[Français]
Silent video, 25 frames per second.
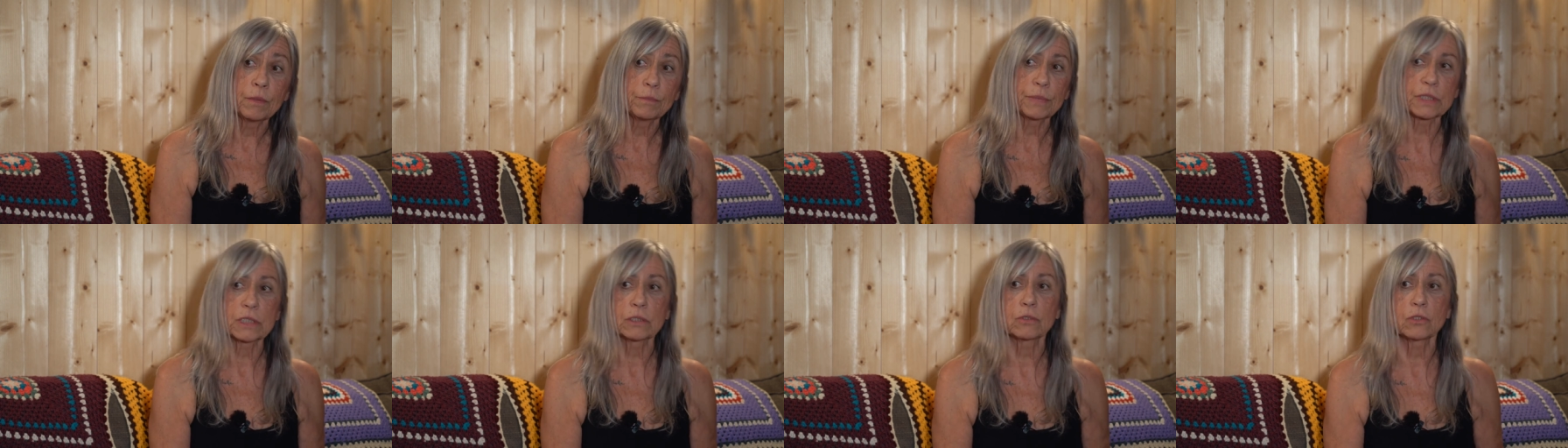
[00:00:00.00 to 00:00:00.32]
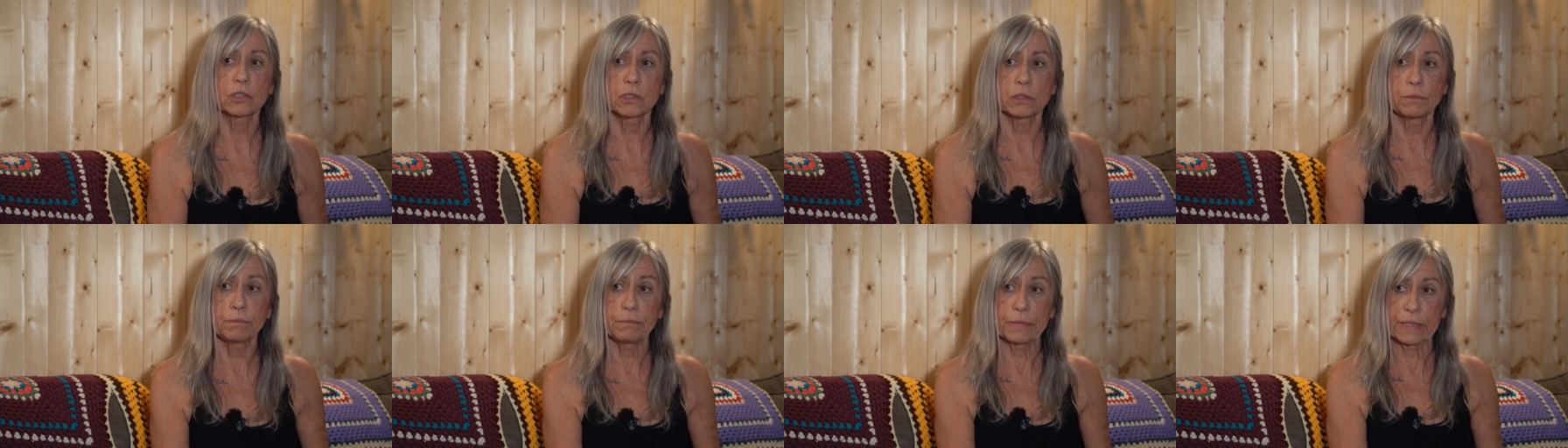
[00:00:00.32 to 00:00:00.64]
parce
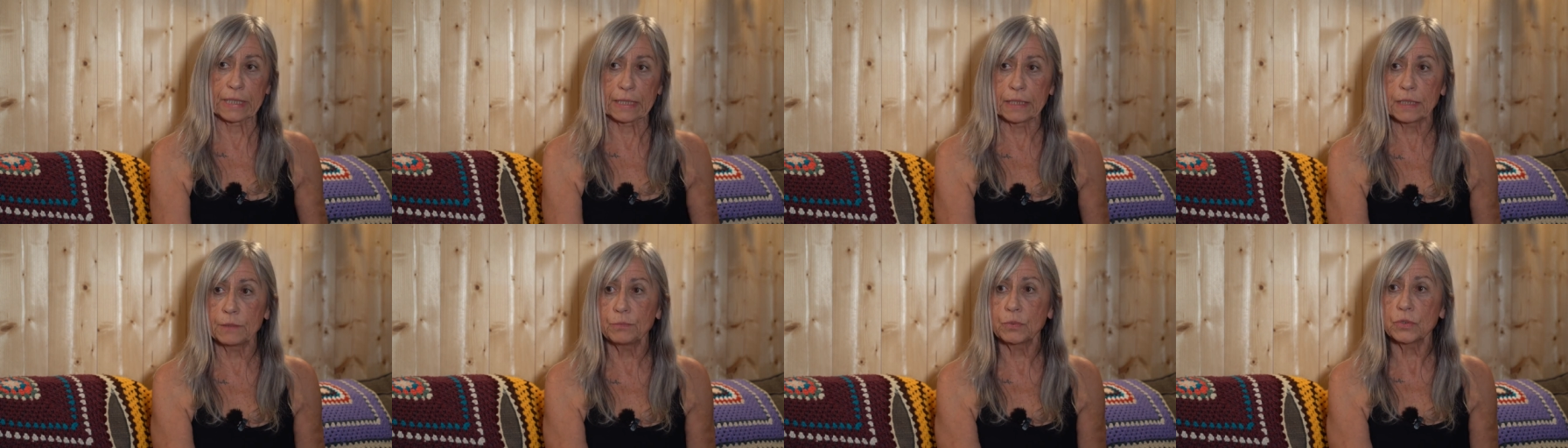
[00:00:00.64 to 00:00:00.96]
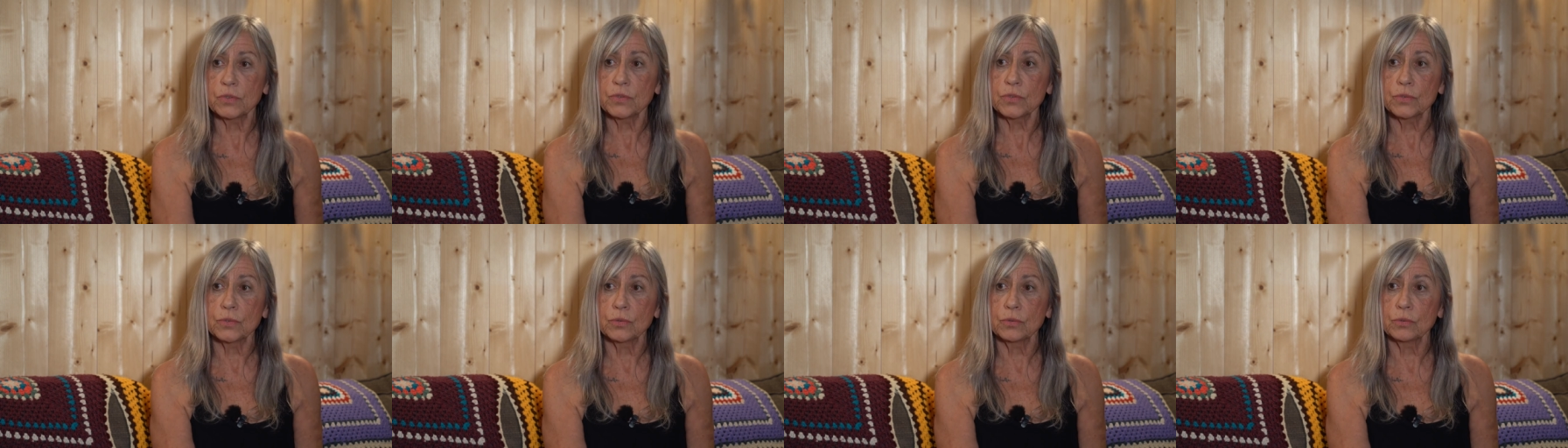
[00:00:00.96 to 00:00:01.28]
que j'aime bien les
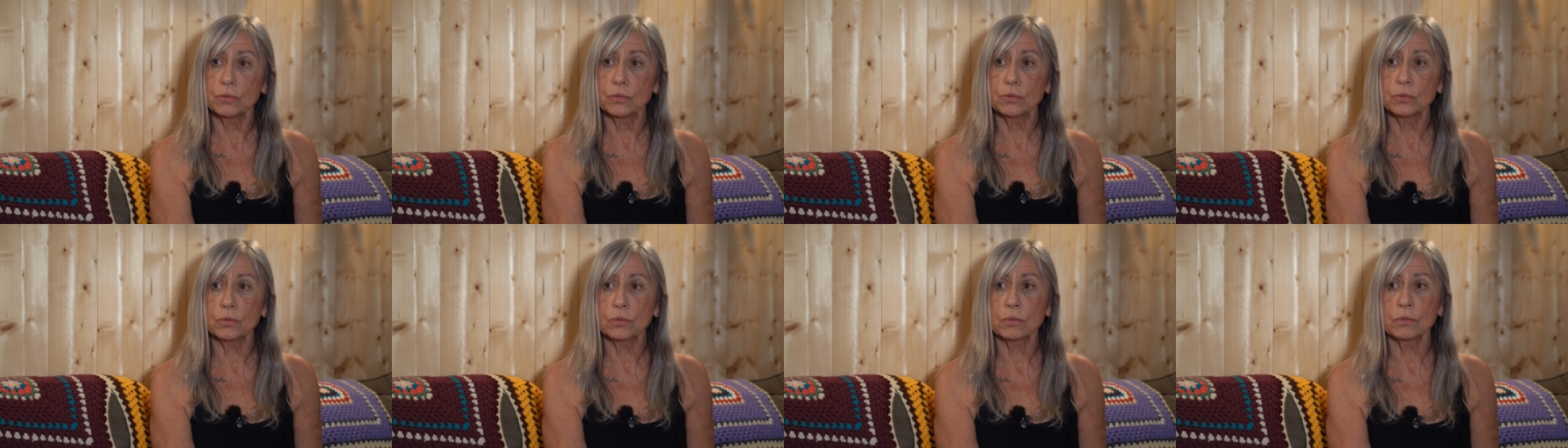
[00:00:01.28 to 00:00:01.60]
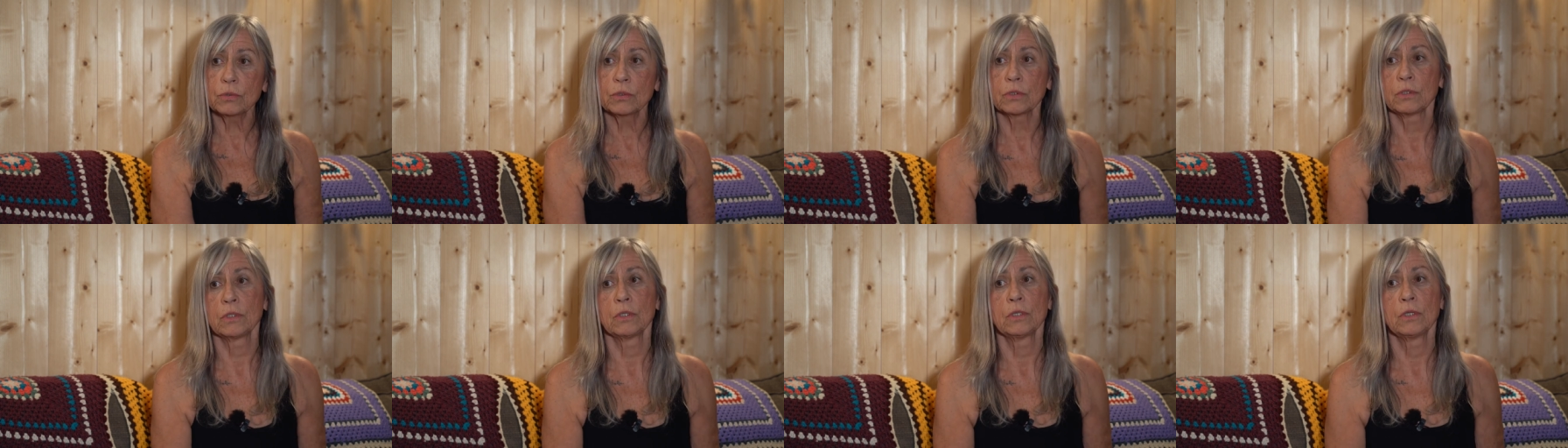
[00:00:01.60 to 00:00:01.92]
postures,
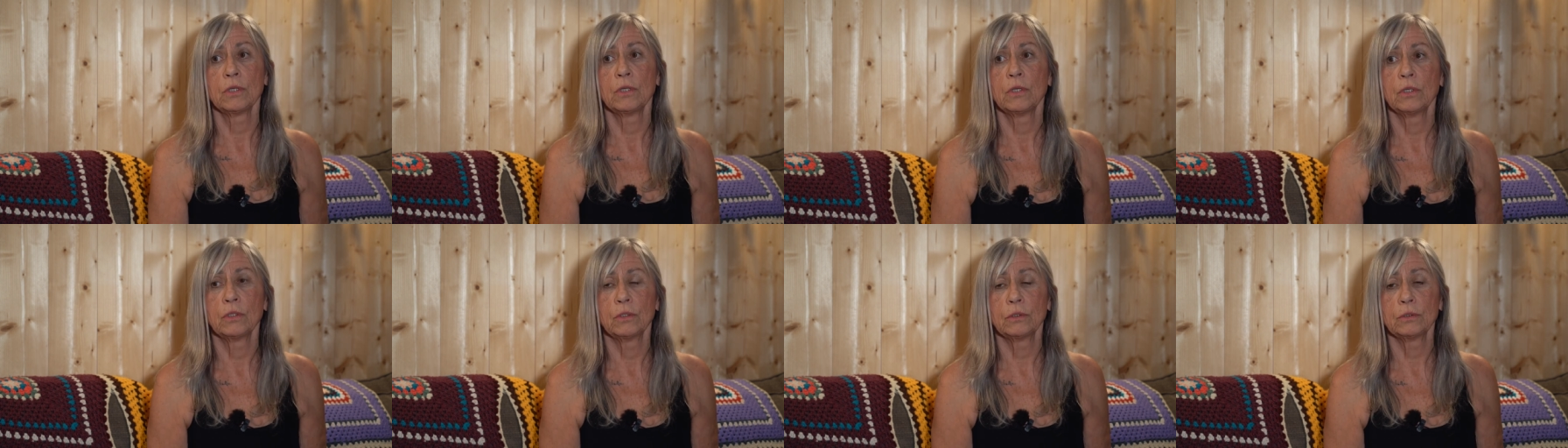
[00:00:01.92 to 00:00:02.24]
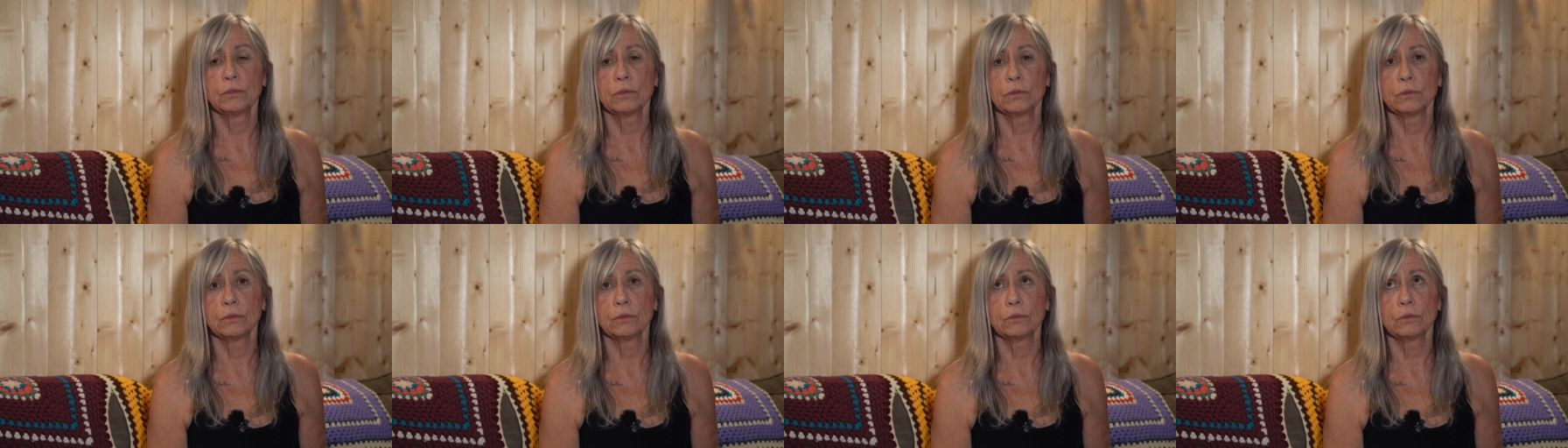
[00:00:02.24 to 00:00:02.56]

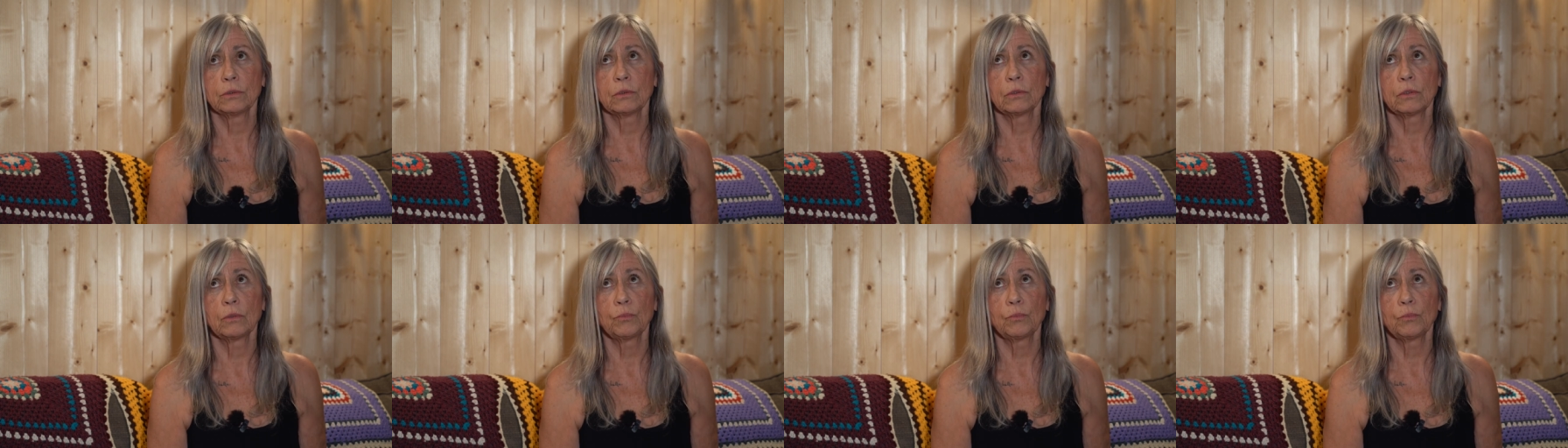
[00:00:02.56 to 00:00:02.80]
euh,